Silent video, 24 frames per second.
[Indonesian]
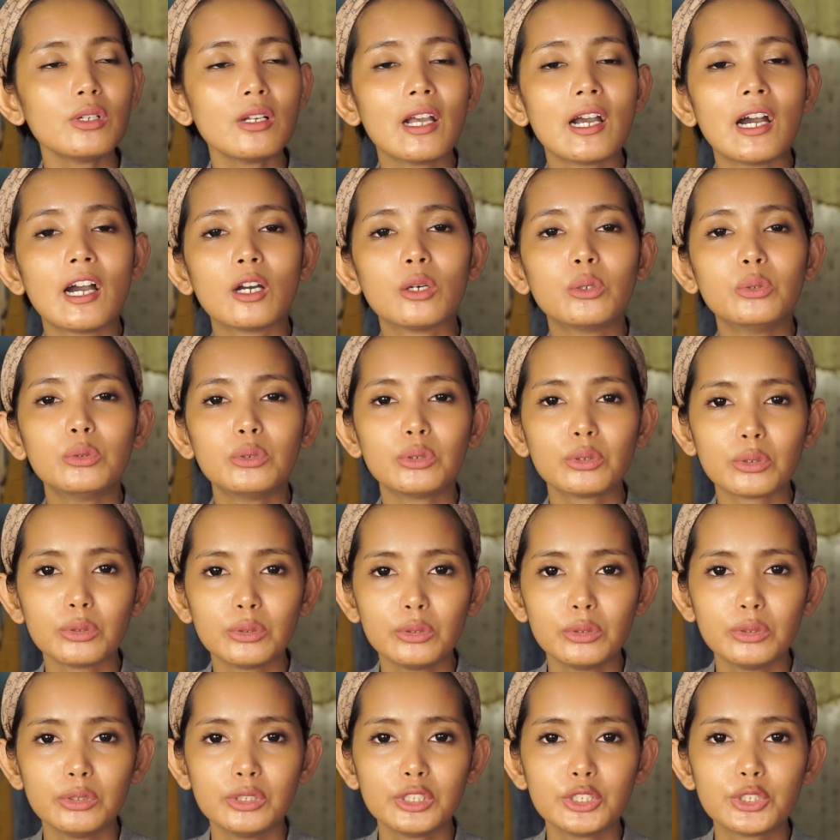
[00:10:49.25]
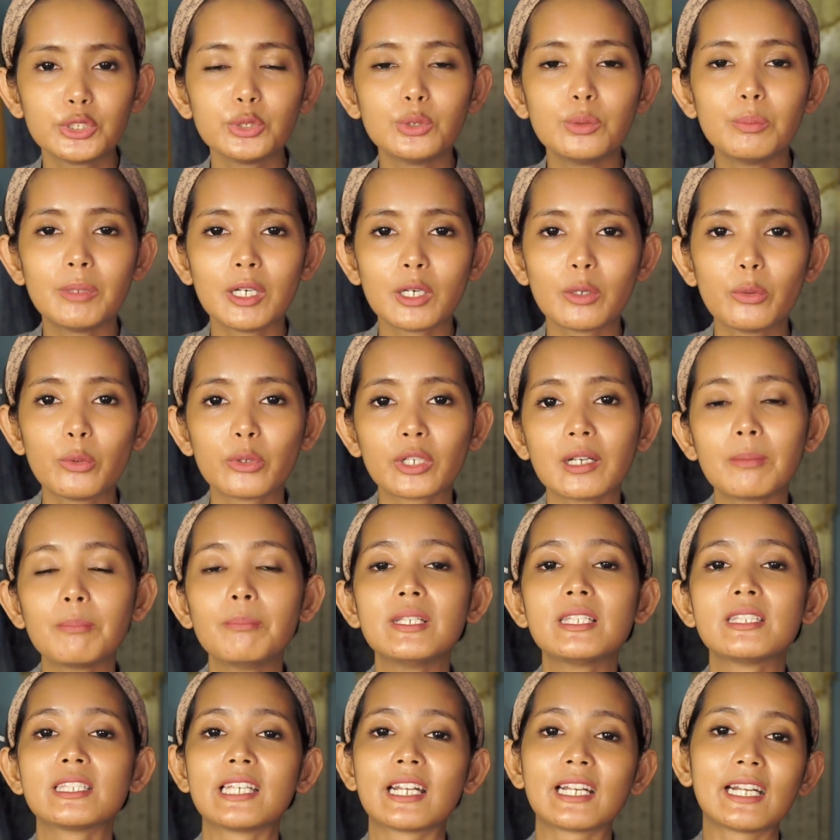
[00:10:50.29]
nggak kurus cuma kurang
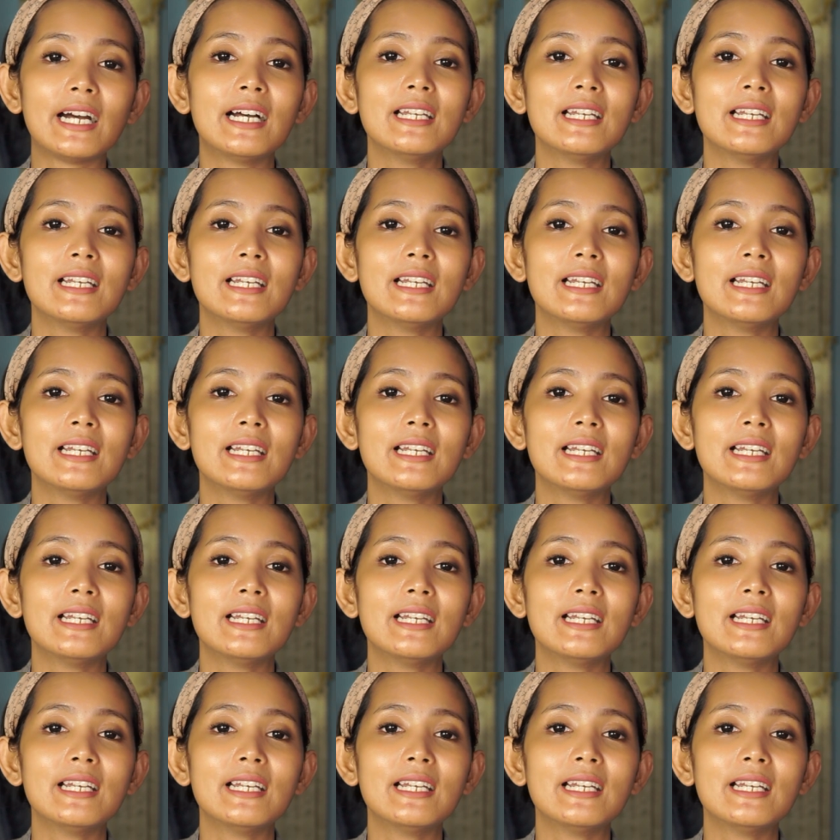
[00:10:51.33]
besar